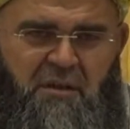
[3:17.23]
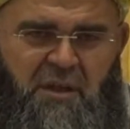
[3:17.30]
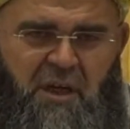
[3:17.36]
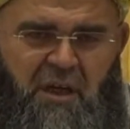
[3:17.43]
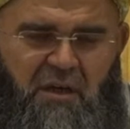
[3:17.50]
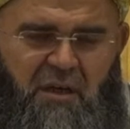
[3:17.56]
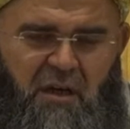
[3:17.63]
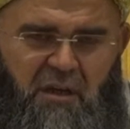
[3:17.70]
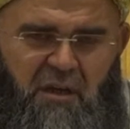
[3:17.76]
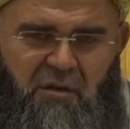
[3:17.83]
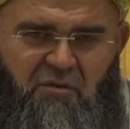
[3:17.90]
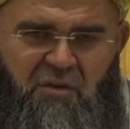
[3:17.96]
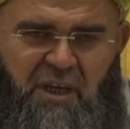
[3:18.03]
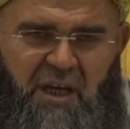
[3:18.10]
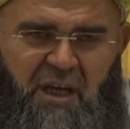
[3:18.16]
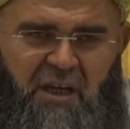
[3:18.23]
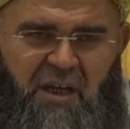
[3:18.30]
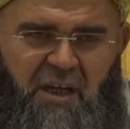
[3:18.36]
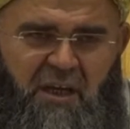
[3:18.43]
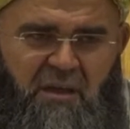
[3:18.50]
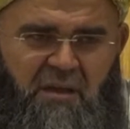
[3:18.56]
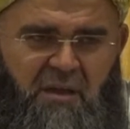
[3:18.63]
Yani Allahu
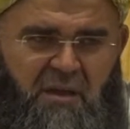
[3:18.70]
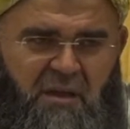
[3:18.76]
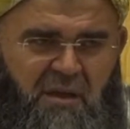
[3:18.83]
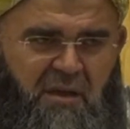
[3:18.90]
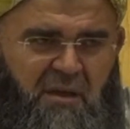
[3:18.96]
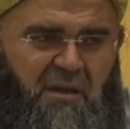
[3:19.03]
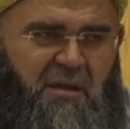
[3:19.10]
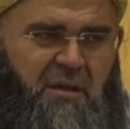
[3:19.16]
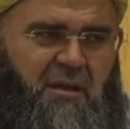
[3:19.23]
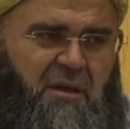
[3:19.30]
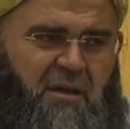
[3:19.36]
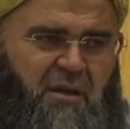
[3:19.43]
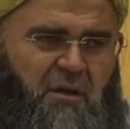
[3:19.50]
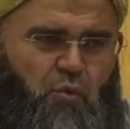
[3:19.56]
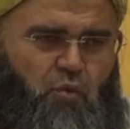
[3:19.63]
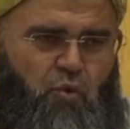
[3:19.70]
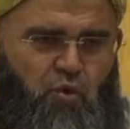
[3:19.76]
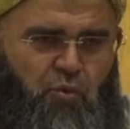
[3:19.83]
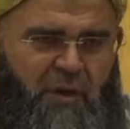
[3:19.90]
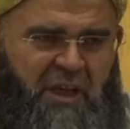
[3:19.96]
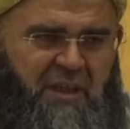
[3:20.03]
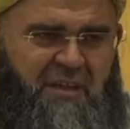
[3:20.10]
Teala e,
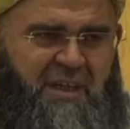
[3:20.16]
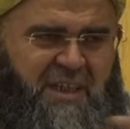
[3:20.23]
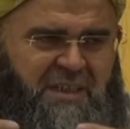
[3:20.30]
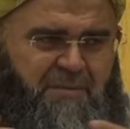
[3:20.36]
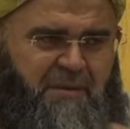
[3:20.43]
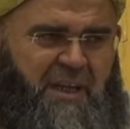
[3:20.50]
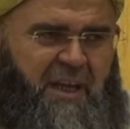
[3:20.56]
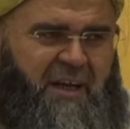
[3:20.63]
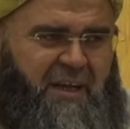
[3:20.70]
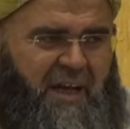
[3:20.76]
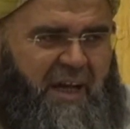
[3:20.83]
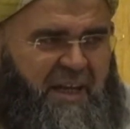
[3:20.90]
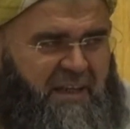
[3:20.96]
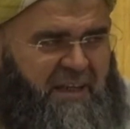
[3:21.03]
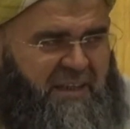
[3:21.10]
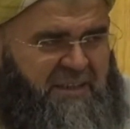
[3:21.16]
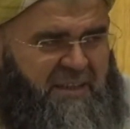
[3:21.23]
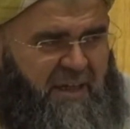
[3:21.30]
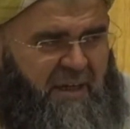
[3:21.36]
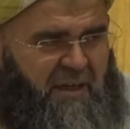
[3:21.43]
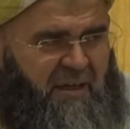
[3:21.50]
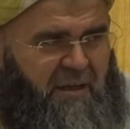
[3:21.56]
kurban kesmelerini
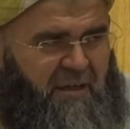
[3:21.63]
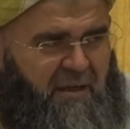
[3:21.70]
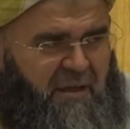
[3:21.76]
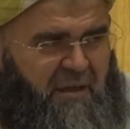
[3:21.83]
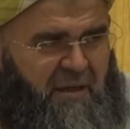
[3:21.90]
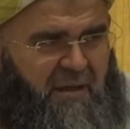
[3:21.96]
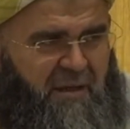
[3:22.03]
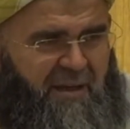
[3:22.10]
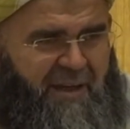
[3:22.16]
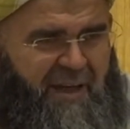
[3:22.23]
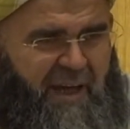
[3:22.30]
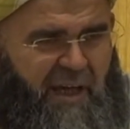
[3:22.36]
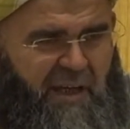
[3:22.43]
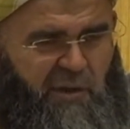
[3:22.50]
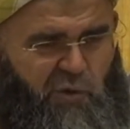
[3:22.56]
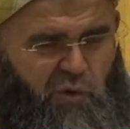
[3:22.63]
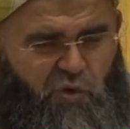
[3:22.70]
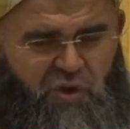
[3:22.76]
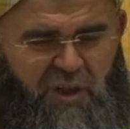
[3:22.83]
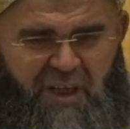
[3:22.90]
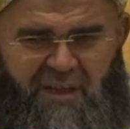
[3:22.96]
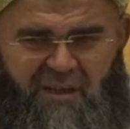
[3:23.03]
herkese en
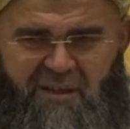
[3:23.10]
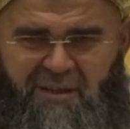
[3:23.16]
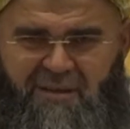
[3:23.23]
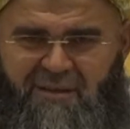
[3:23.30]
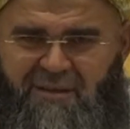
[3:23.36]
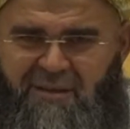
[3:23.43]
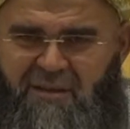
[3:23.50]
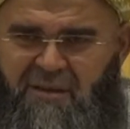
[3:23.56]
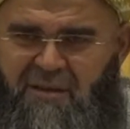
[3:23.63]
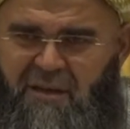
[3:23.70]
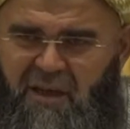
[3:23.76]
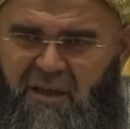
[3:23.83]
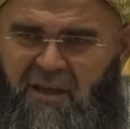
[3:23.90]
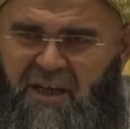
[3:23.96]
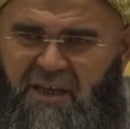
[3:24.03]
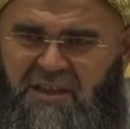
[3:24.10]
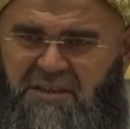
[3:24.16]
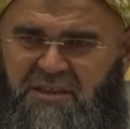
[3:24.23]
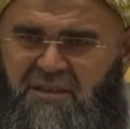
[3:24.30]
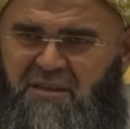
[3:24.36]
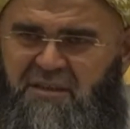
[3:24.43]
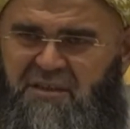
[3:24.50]
güzel Allah
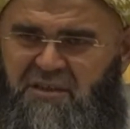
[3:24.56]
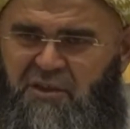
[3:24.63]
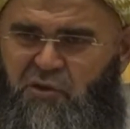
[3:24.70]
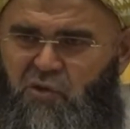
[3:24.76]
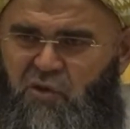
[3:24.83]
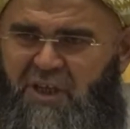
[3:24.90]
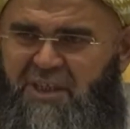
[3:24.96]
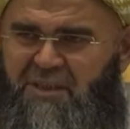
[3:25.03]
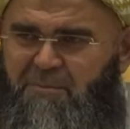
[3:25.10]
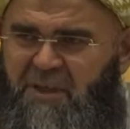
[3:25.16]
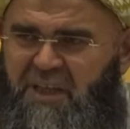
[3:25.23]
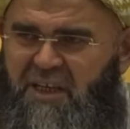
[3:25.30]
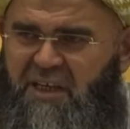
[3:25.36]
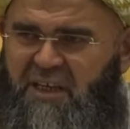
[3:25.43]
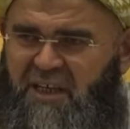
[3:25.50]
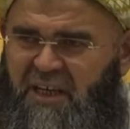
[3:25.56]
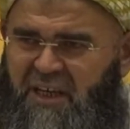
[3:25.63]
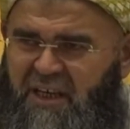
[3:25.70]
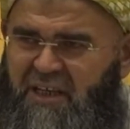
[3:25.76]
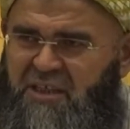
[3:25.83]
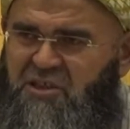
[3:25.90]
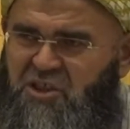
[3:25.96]
için tasadduk etmeleri
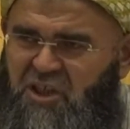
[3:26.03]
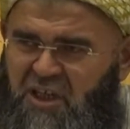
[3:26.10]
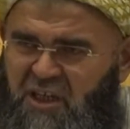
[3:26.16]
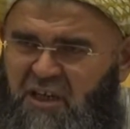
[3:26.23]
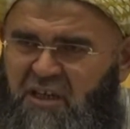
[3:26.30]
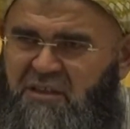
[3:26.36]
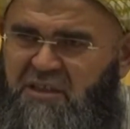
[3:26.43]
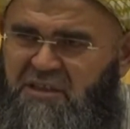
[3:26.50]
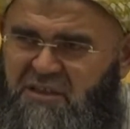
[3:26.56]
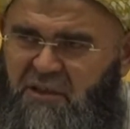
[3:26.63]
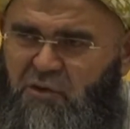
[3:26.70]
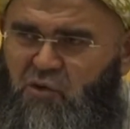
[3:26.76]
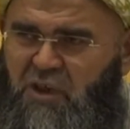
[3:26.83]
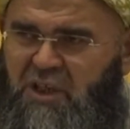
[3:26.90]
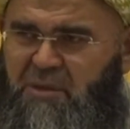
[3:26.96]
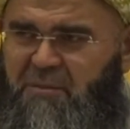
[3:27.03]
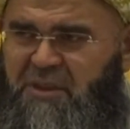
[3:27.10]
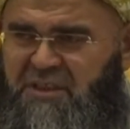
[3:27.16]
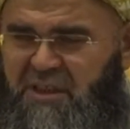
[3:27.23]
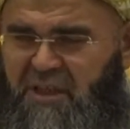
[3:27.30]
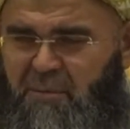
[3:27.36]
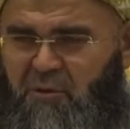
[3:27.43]
gereken şeyleri tasadduk
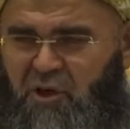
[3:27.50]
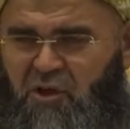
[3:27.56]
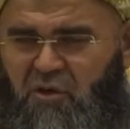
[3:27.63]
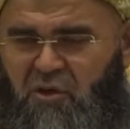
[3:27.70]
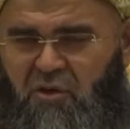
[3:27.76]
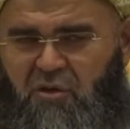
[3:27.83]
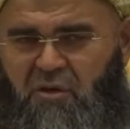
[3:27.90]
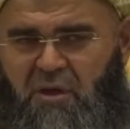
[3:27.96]
etmesini emrediyor.